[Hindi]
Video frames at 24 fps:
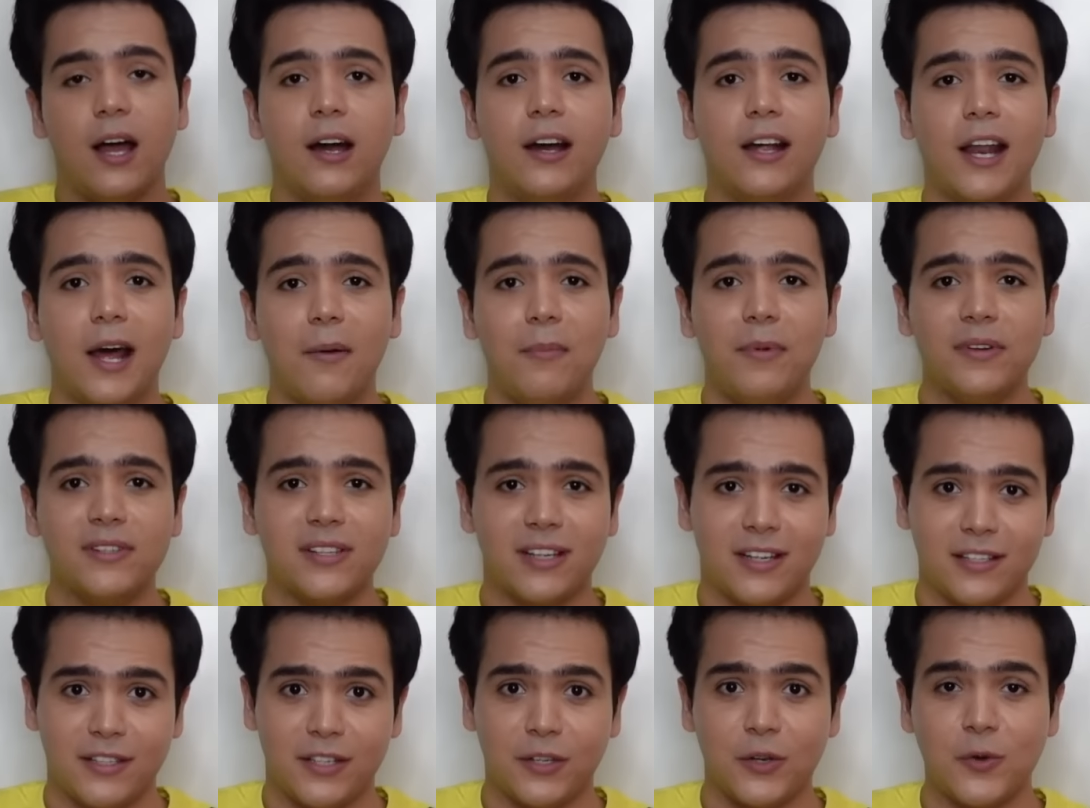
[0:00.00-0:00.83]
अगर आप में से
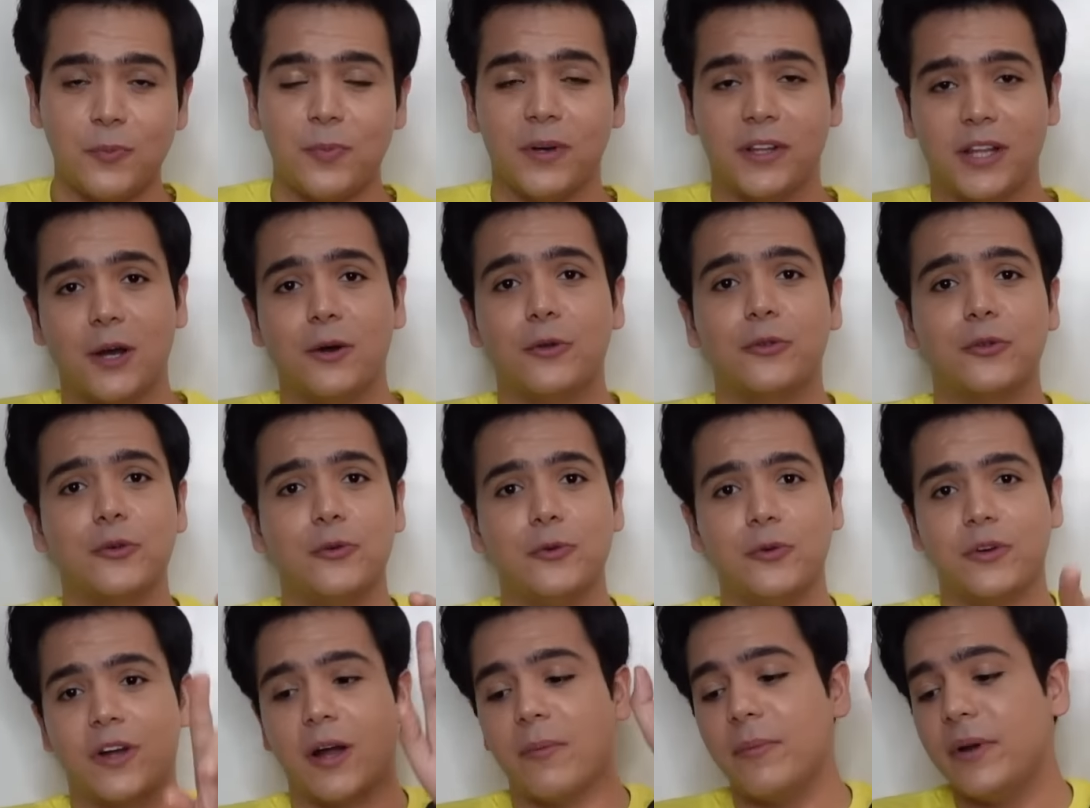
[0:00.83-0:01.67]
किसी को पता हो
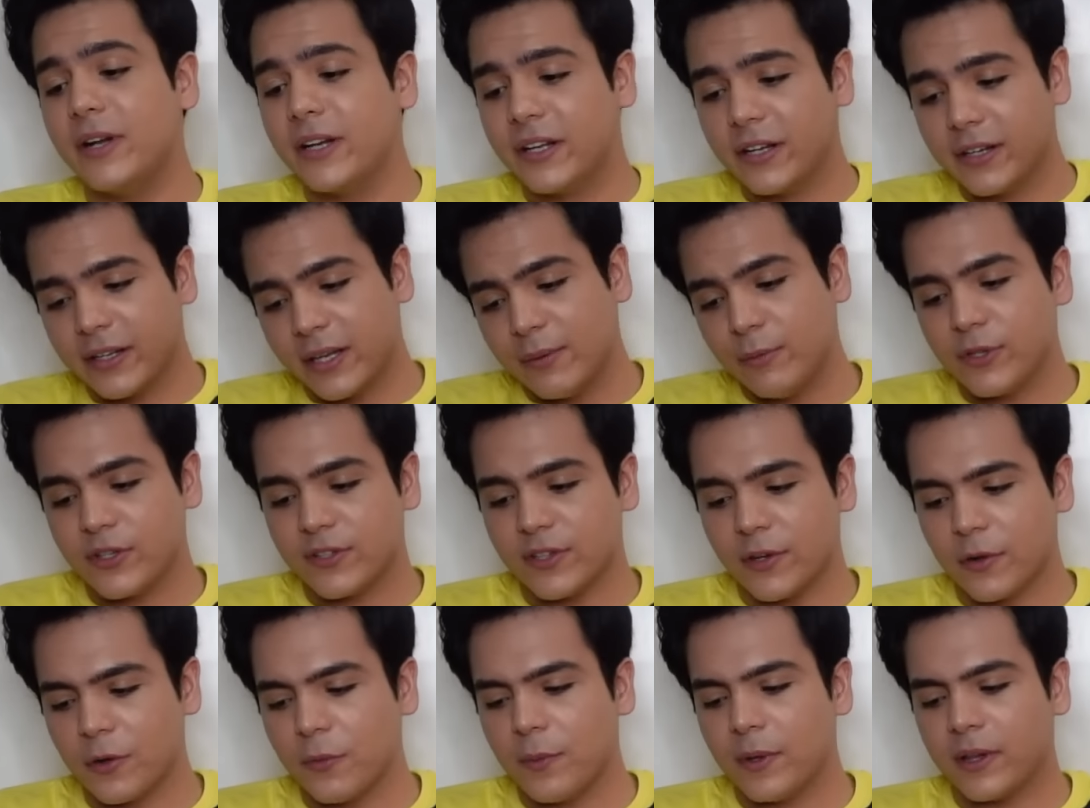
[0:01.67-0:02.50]
तो कमेंट करके मुझे ज़रूर